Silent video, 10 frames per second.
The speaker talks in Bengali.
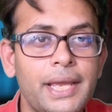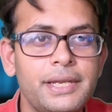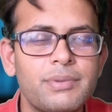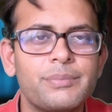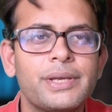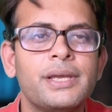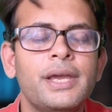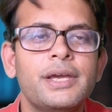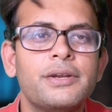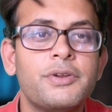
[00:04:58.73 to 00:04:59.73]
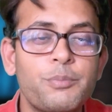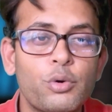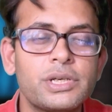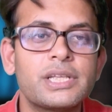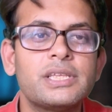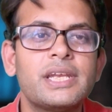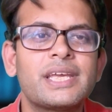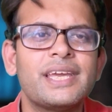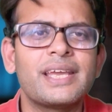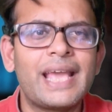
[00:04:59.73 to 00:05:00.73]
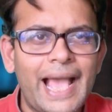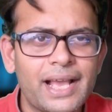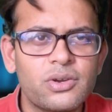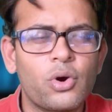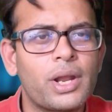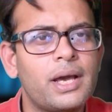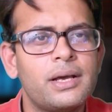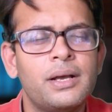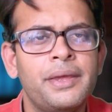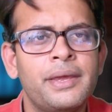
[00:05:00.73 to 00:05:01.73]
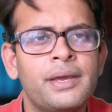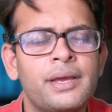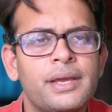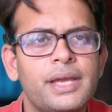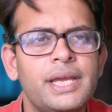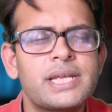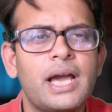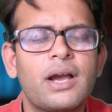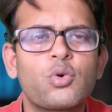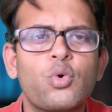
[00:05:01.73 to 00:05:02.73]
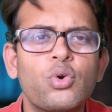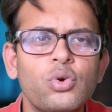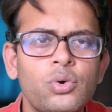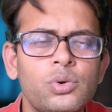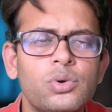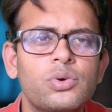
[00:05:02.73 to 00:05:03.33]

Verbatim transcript: বেআইনিভাবে রিপোর্টারদেরকে গ্যাগ করা এটা কোনো